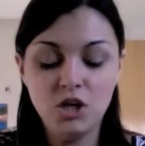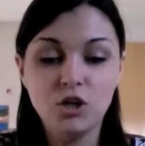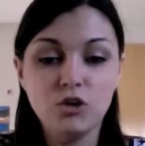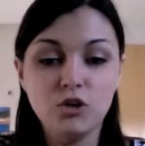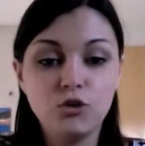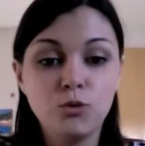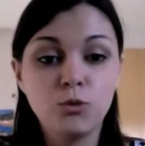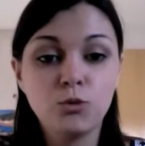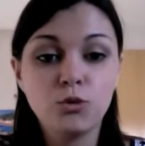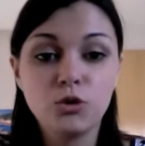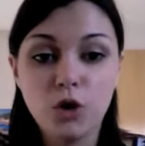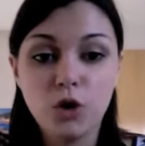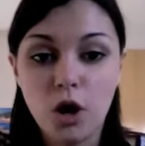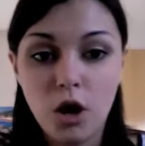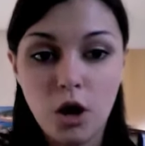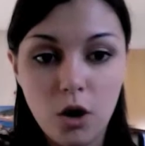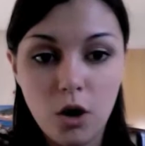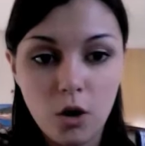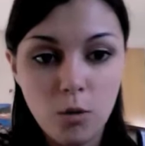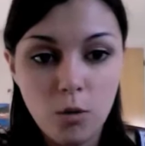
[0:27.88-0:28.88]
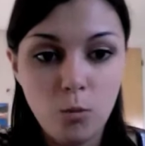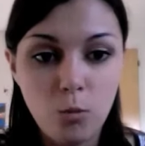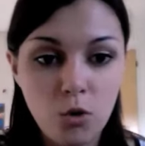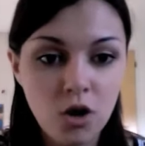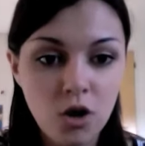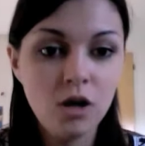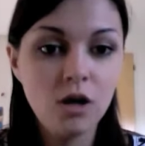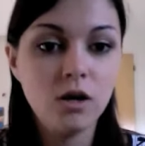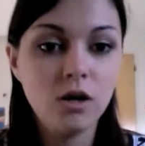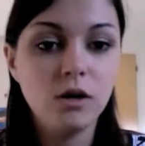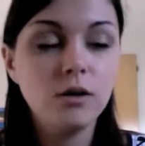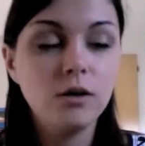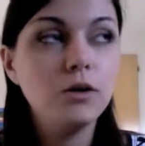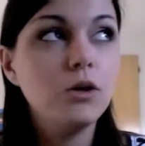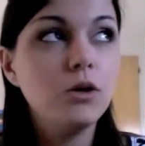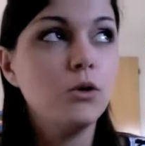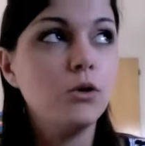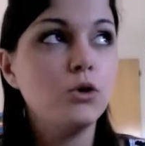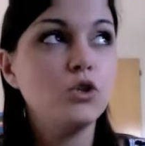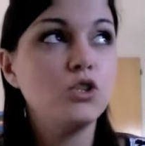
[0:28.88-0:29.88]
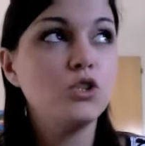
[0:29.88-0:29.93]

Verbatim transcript: Donc moi, euh,